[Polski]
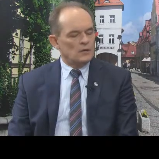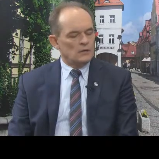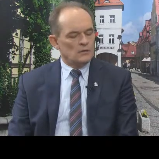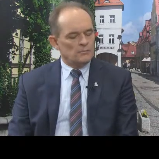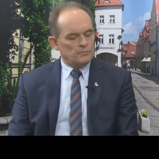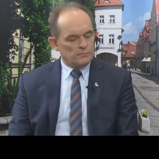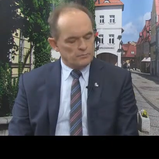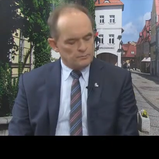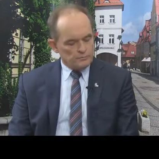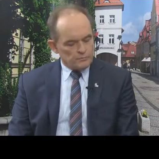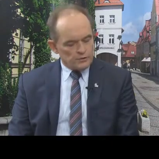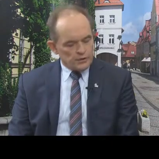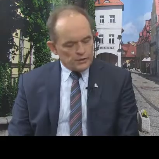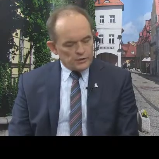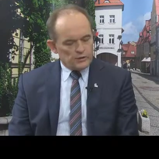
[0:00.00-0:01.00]
Y, mm,
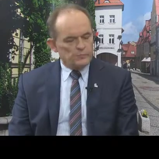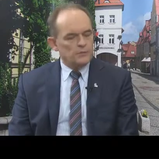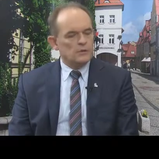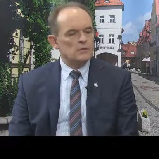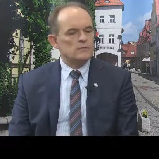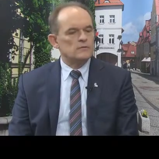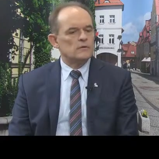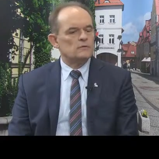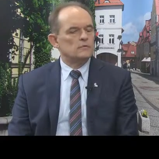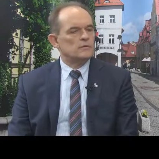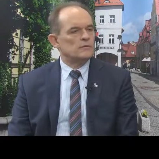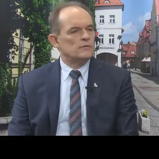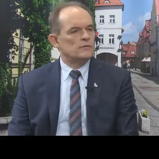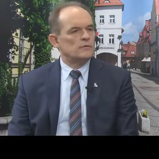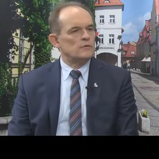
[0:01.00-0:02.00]
przedsiębiorstwo,
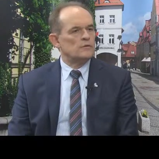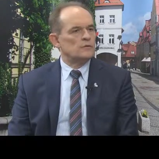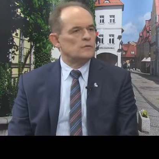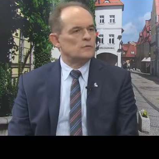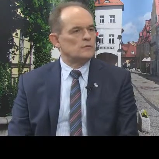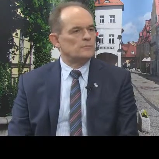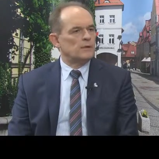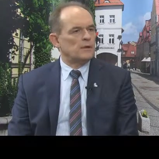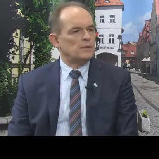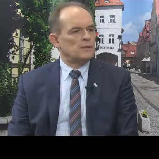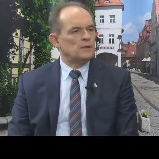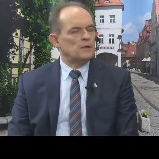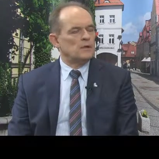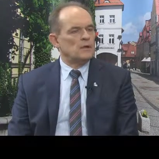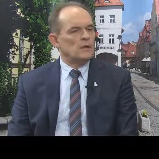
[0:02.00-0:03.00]
które wywozi
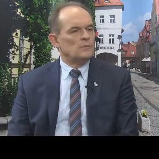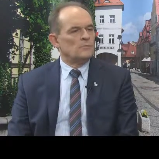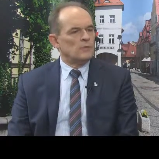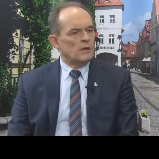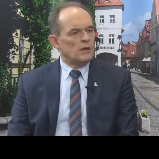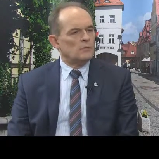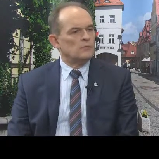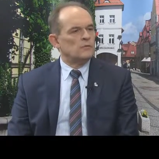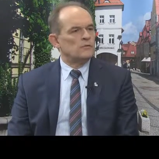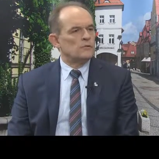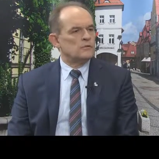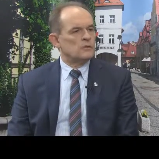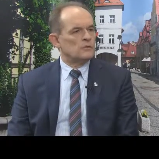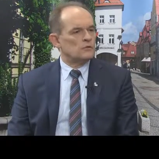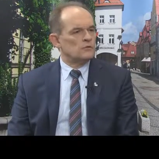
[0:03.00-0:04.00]
odpady, ma
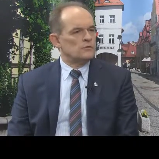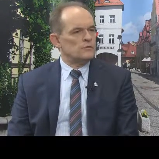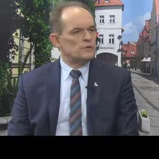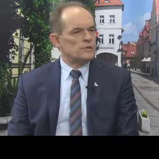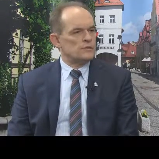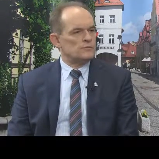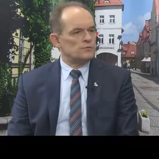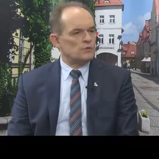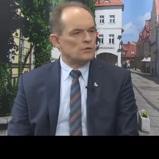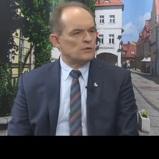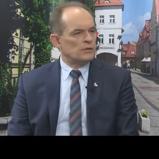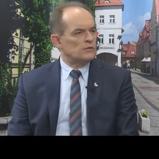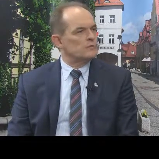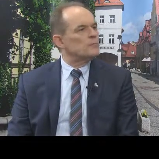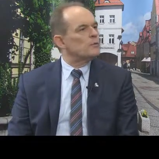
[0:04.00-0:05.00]
obowiązek oczywiście
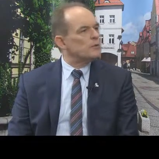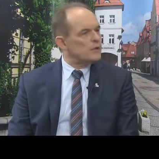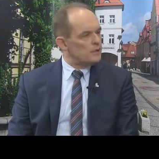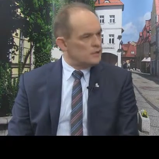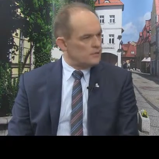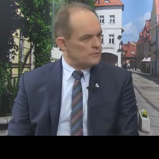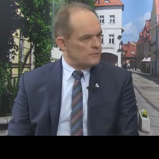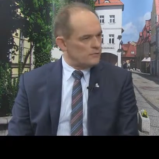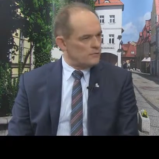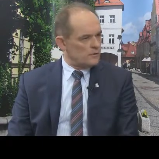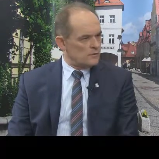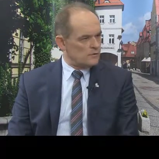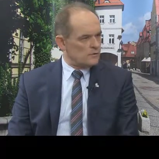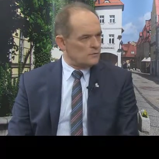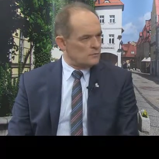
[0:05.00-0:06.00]
sprzątać w momencie
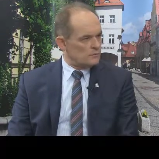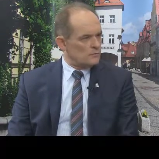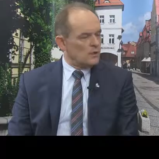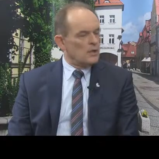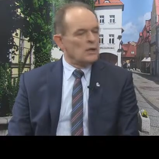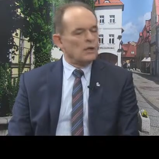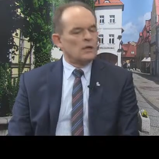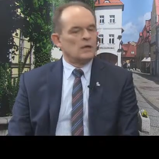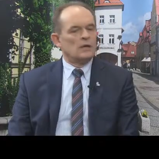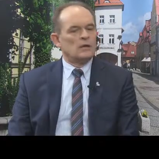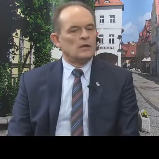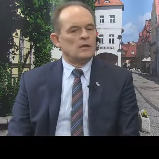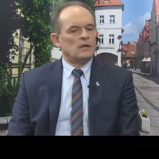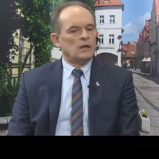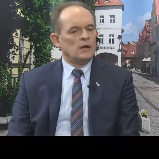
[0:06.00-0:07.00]
wywozu,
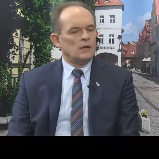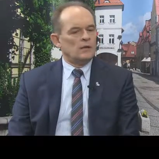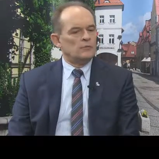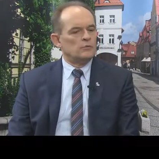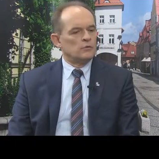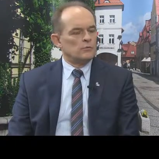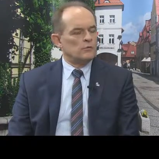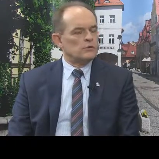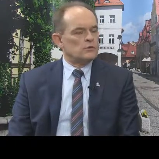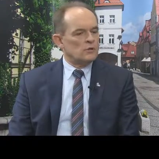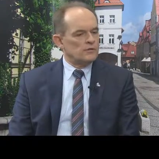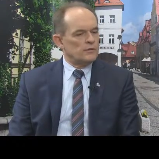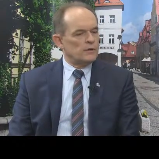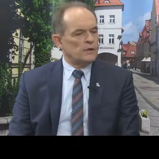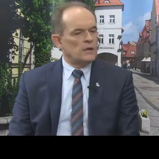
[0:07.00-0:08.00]
y, ale
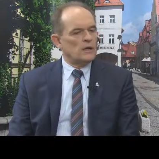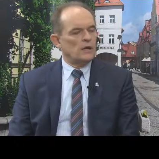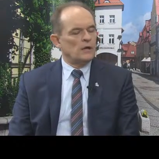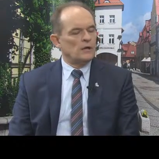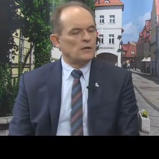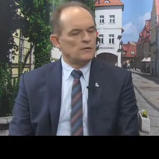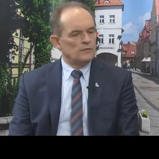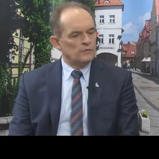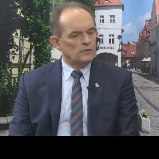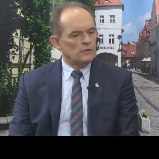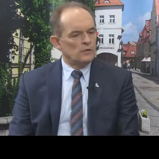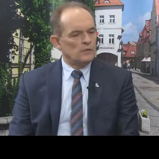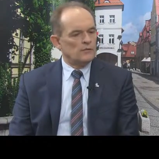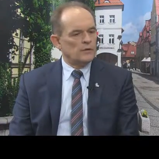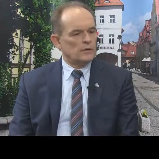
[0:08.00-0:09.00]
burmistrzowie,
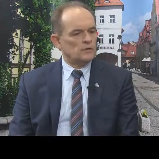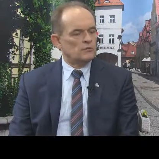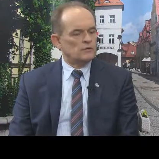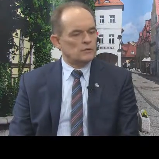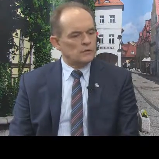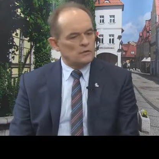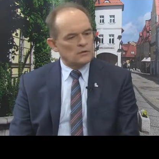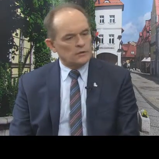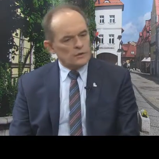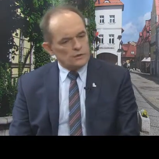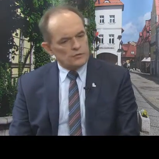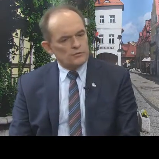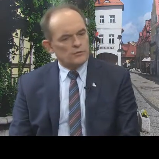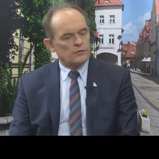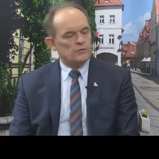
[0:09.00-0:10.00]
wójtowie, którzy no
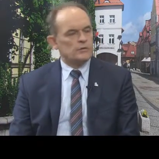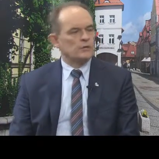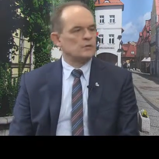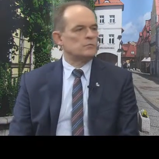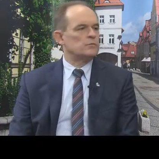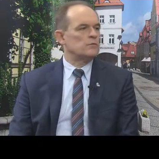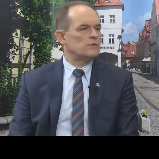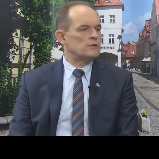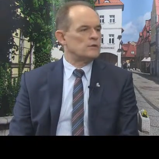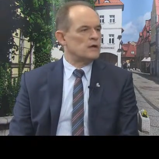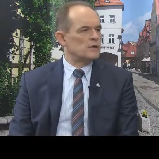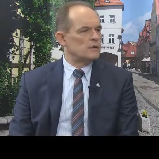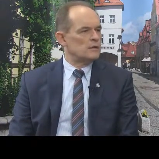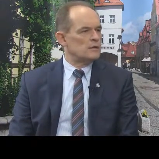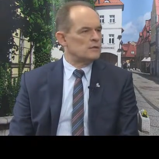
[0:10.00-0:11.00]
też czują się
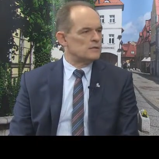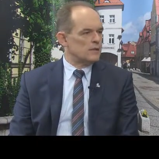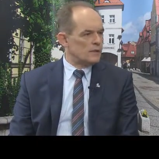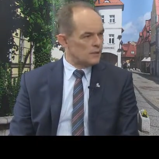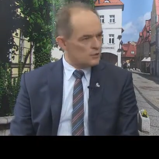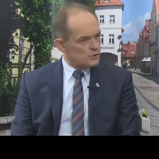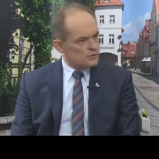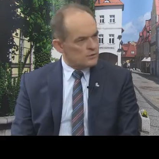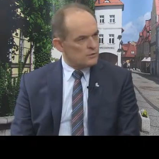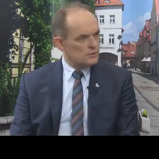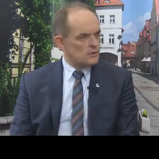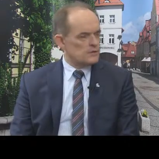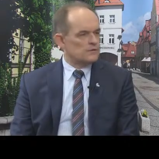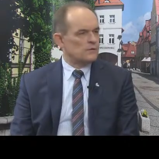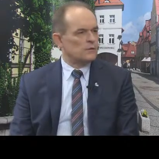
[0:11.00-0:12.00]
odpowiedzialni za
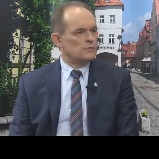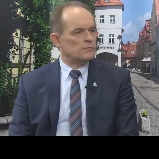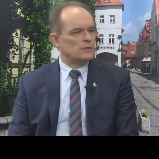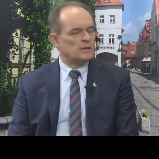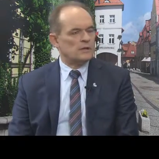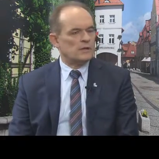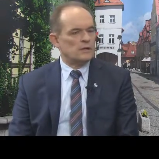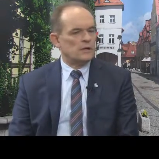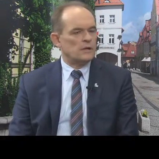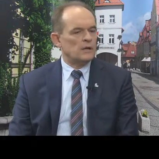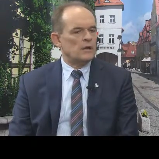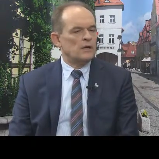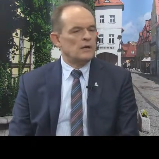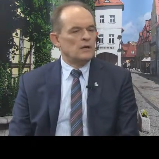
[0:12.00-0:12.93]
czystość na swoim terenie,